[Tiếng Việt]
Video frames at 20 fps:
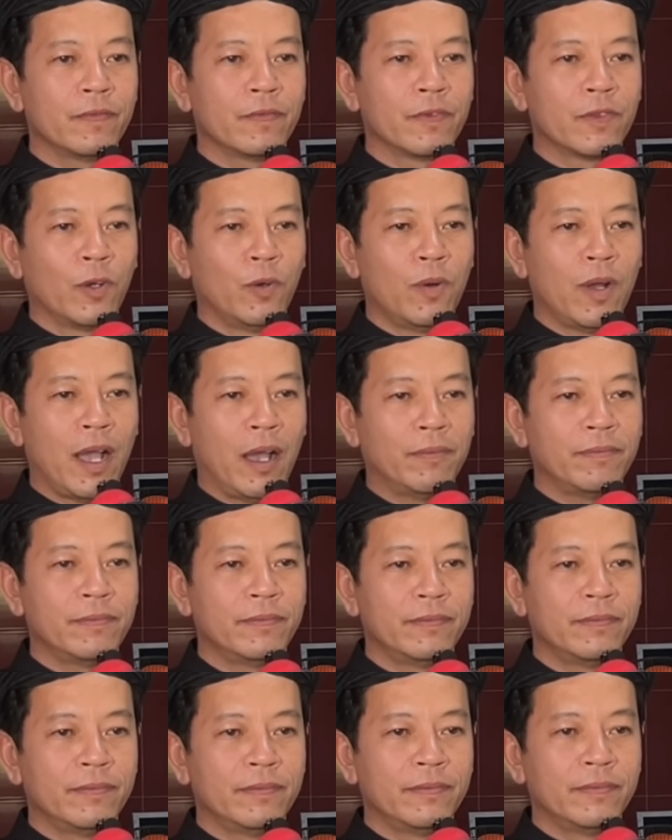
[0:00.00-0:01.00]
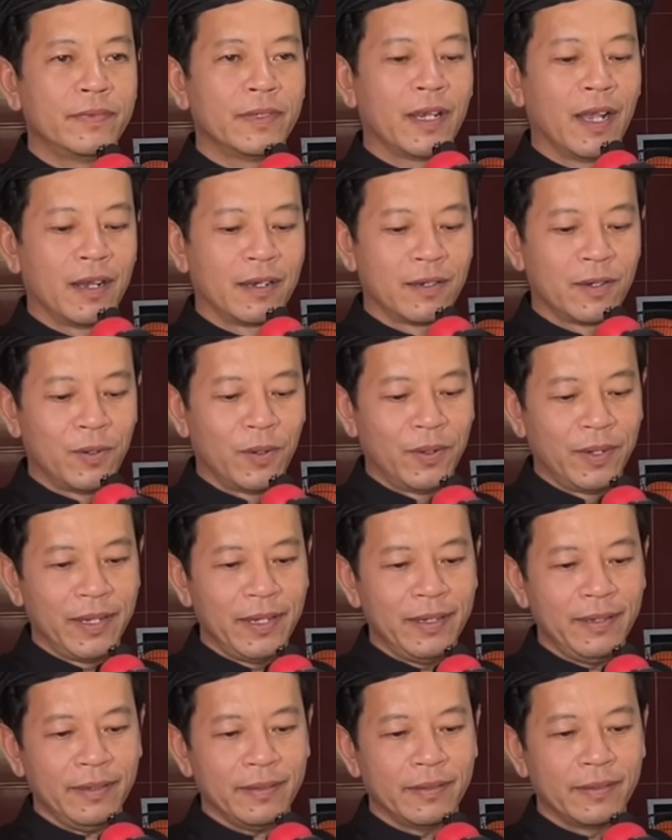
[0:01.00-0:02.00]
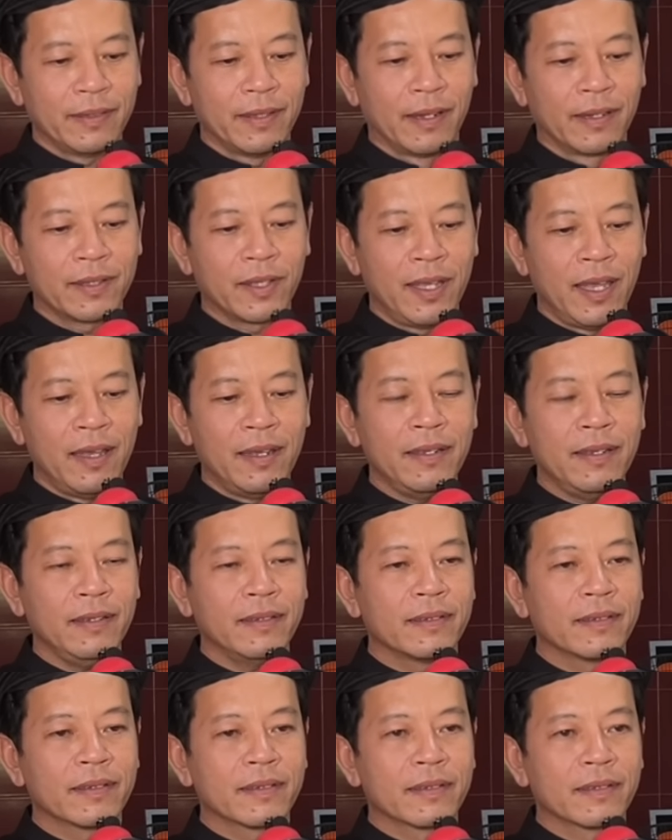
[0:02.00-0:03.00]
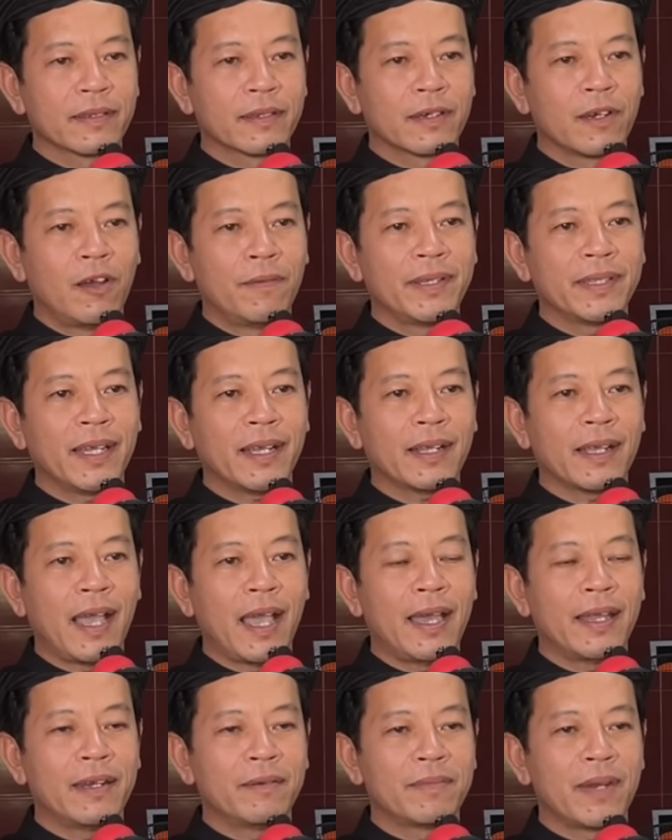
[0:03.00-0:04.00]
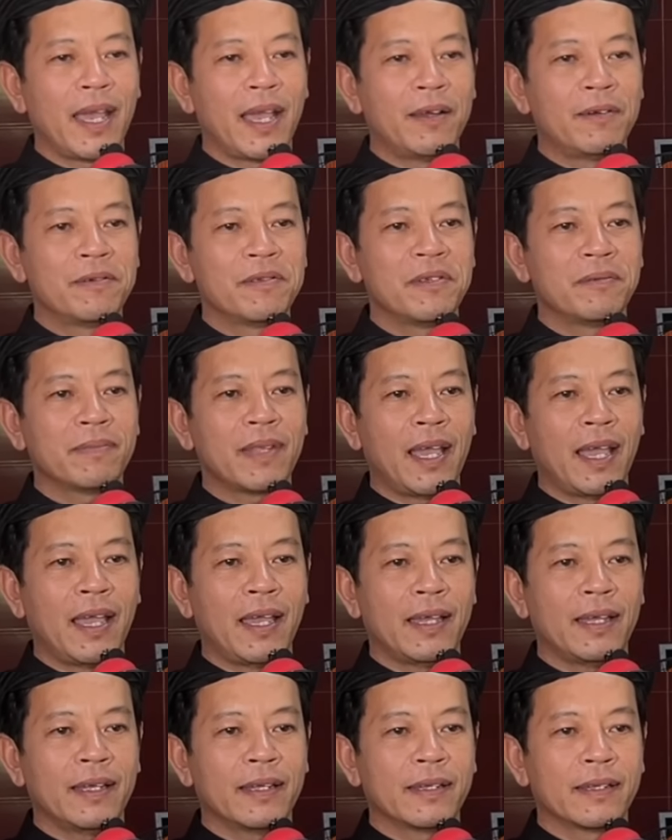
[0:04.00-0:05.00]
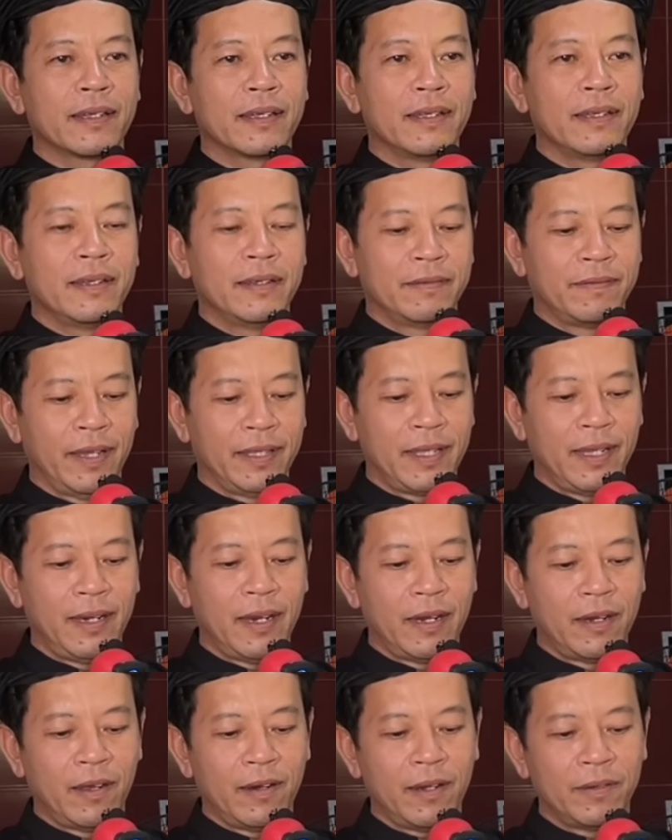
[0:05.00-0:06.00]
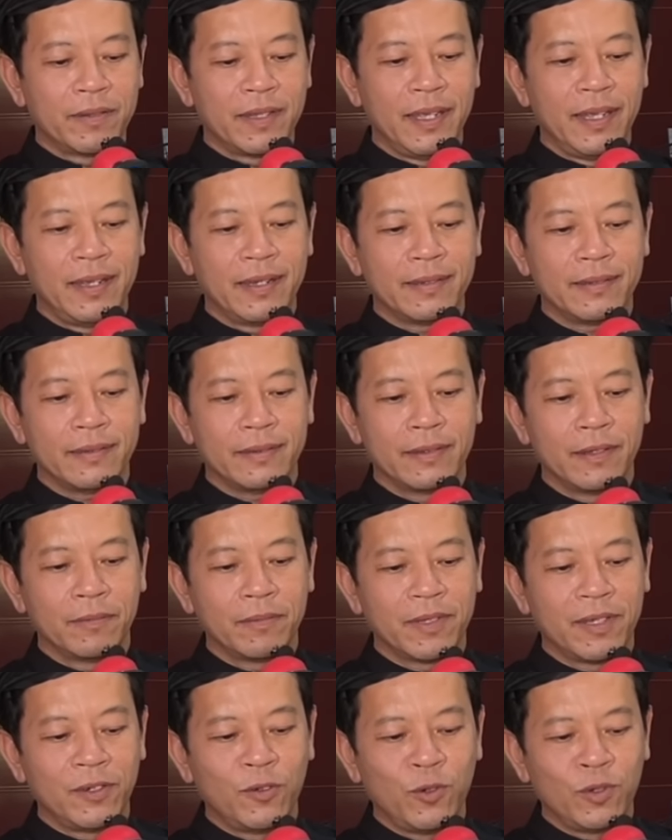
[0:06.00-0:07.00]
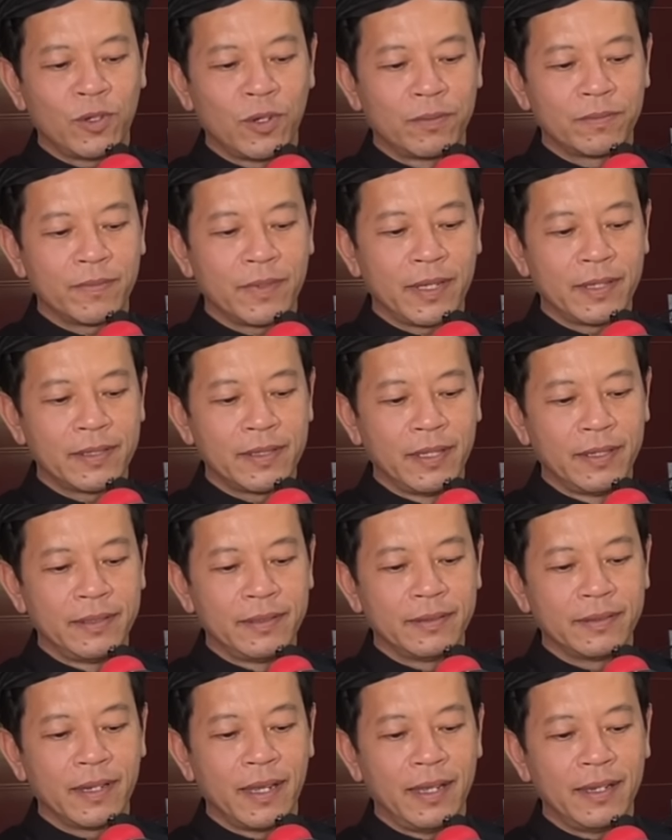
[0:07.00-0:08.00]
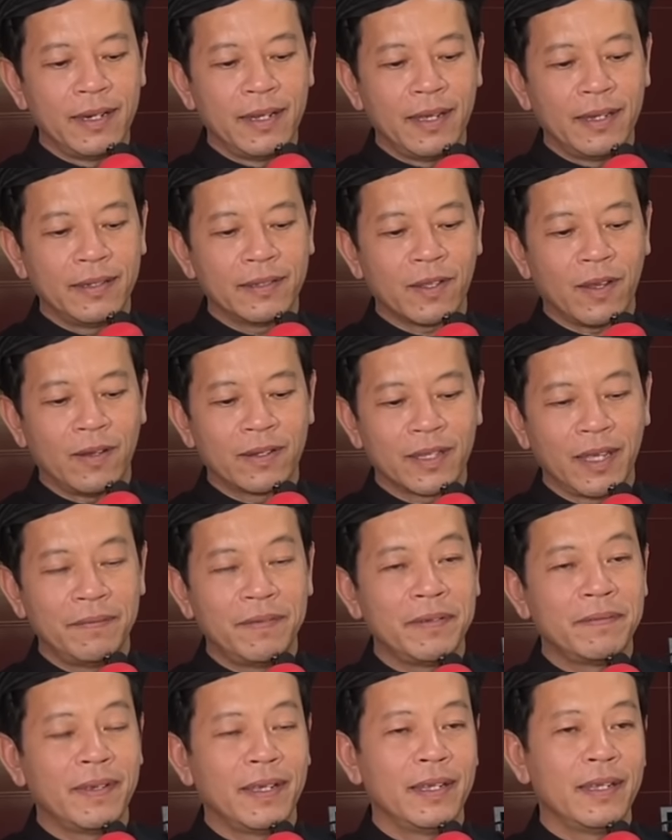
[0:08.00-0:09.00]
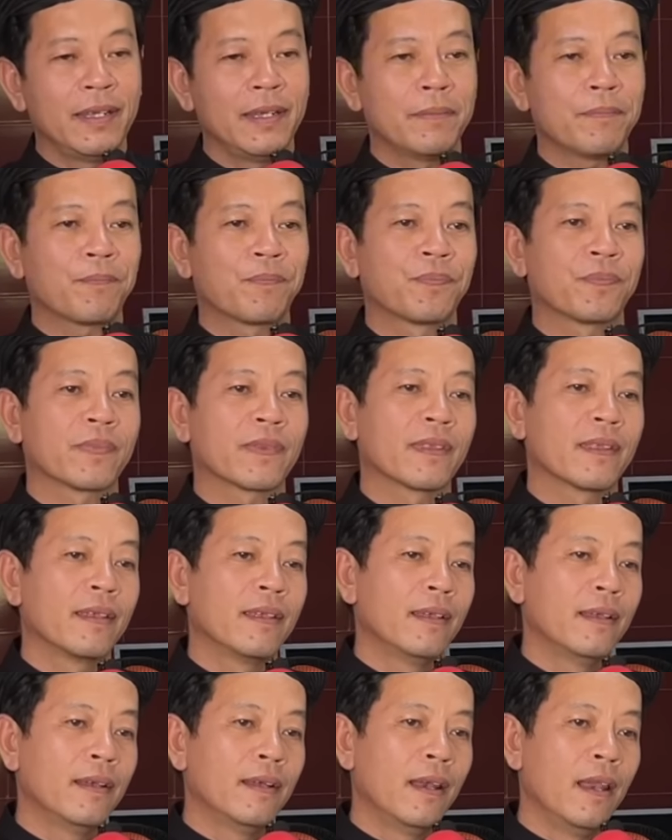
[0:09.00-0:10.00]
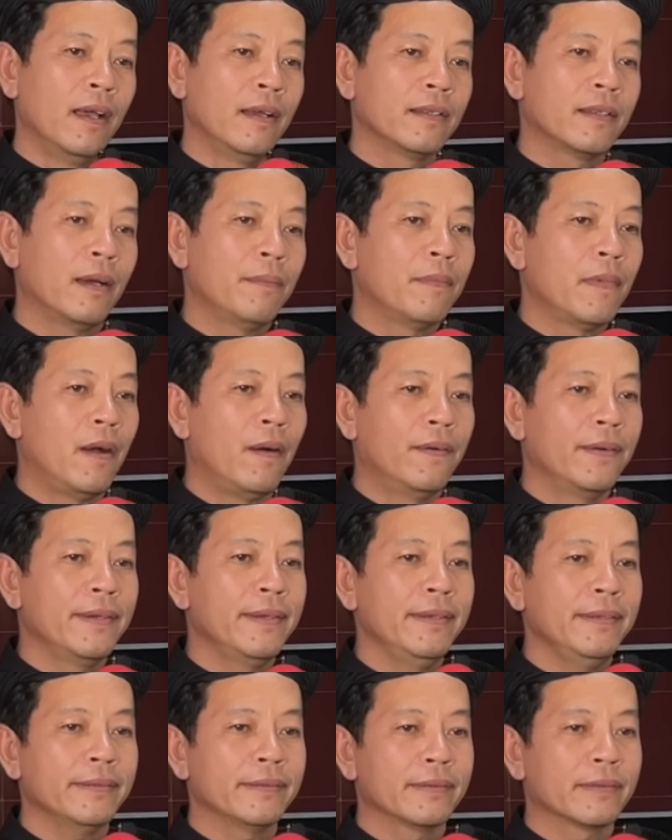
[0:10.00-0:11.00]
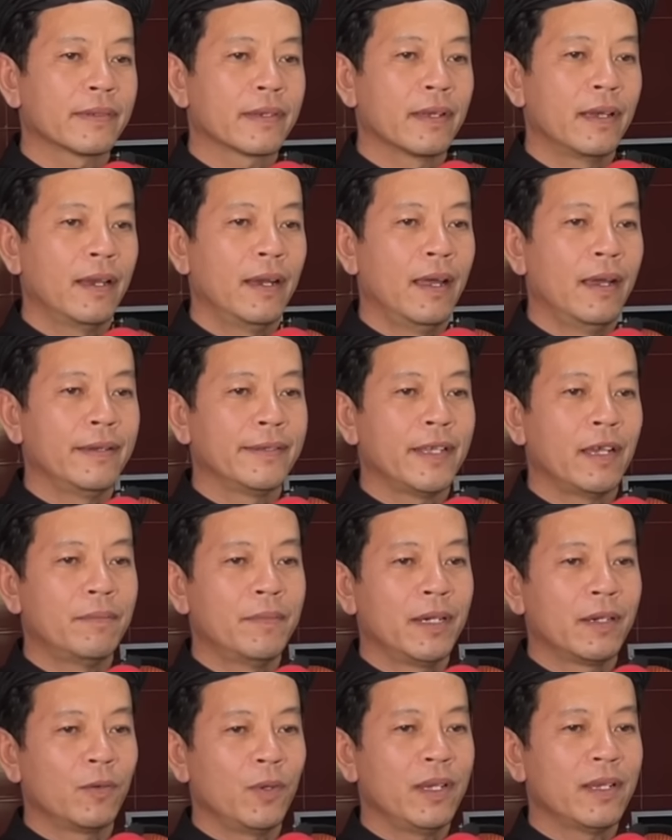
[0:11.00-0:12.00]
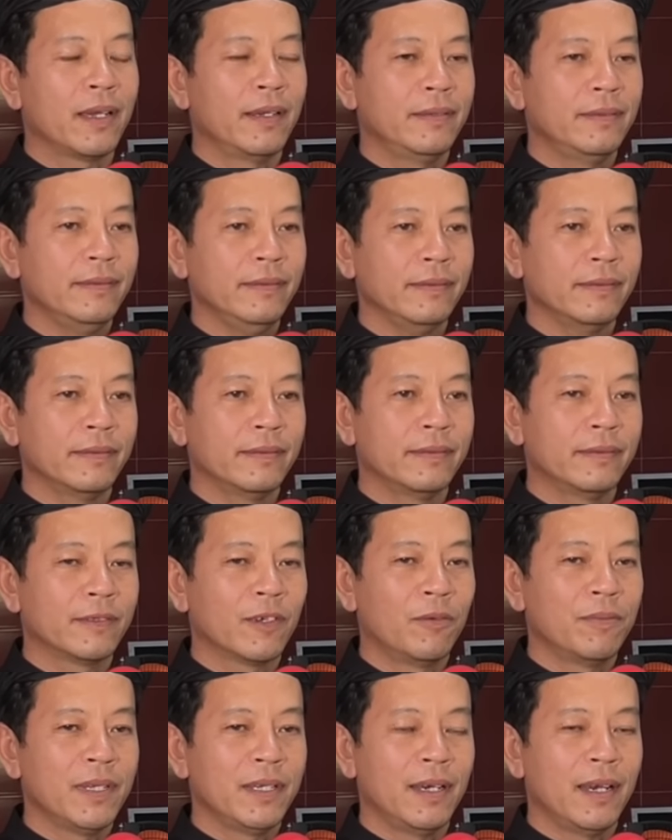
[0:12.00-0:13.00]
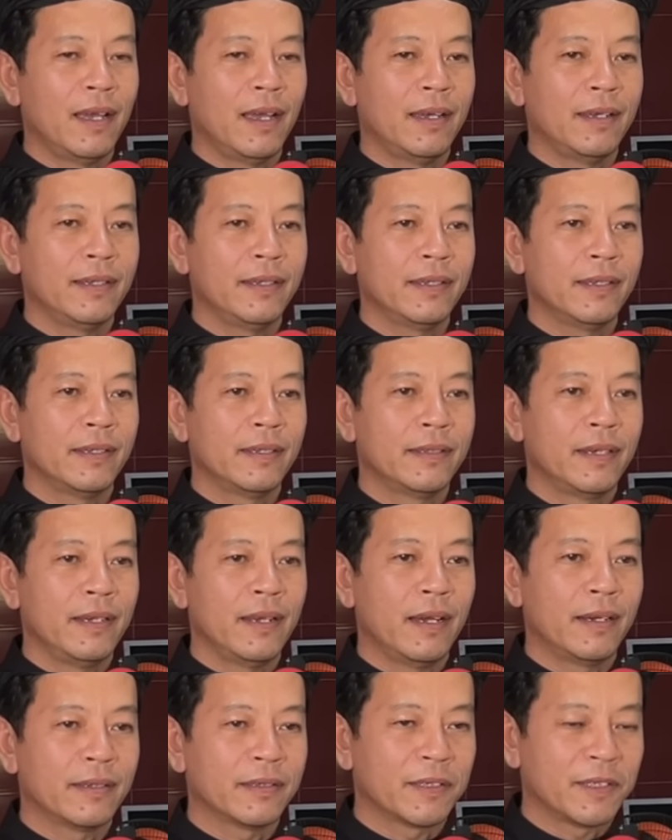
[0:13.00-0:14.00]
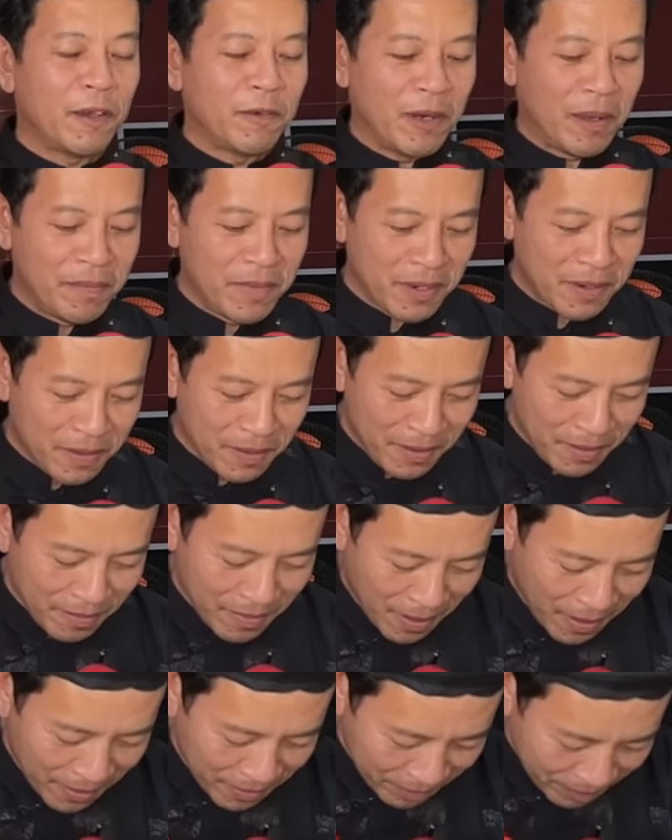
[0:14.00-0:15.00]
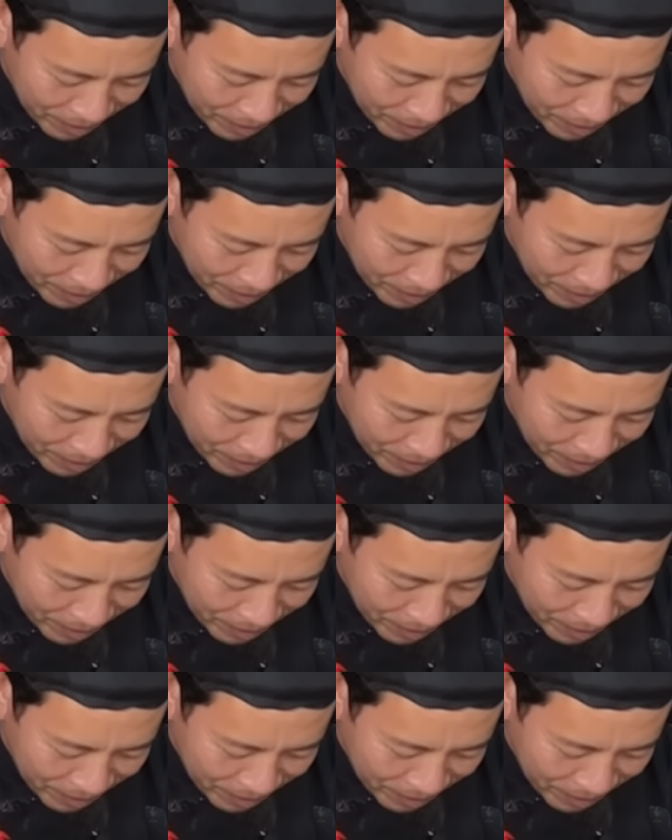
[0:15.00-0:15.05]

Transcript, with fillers: tu học gần gũi thực tế đối với tất cả đồng đạo của chúng ta vậy thì lời nói đầu tiên chúng tôi cũng à, xin gửi đến toàn thể quý vị lời thăm hỏi à, lời chào mừng quý kính cũng như lời tri ân sâu đậm nhất của chúng tôi